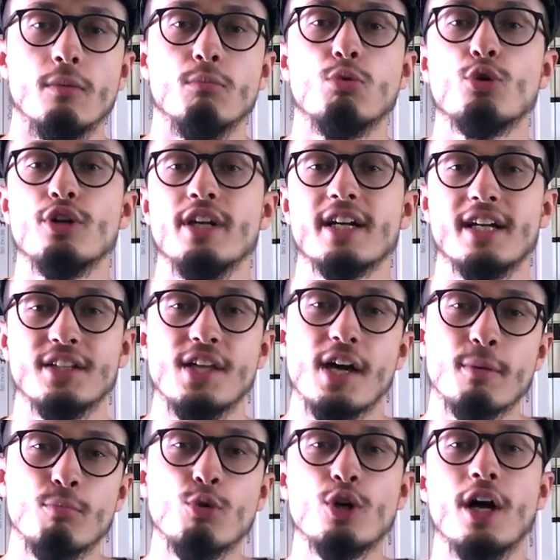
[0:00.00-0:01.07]
Bugüne
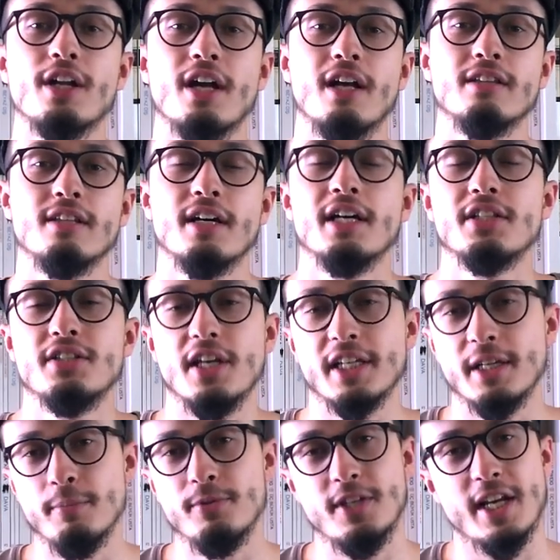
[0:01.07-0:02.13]
kadar bu kanalda
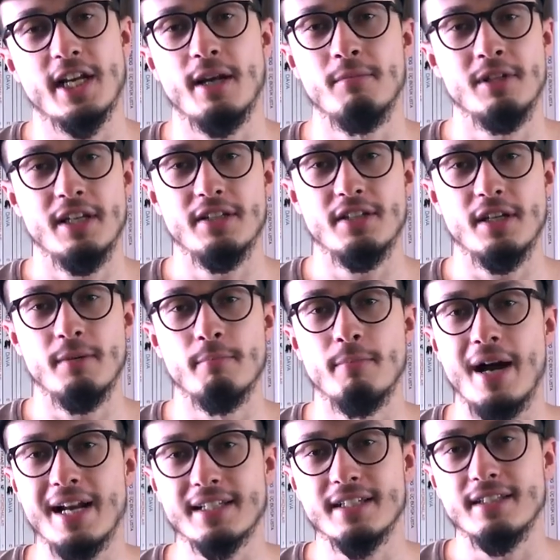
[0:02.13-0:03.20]
çekip
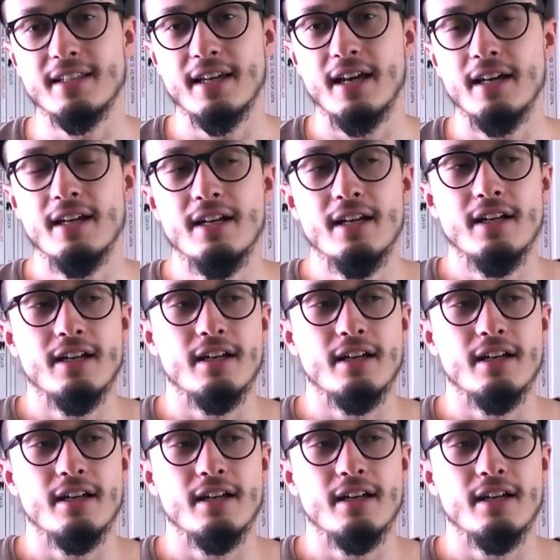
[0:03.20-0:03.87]
çekebileceğim belki de